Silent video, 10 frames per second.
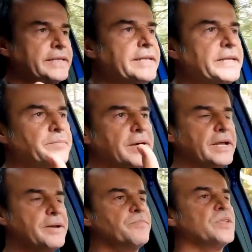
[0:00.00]
ti
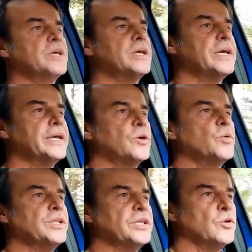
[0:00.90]
libera e
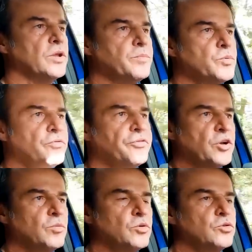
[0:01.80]
quindi non hai più
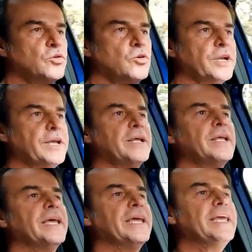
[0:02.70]
freno
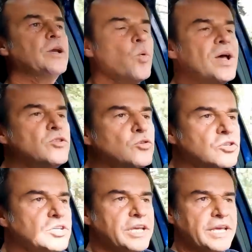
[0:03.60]
motore e quando
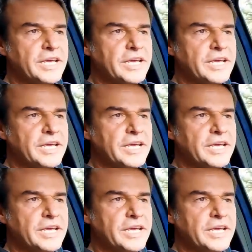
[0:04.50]
si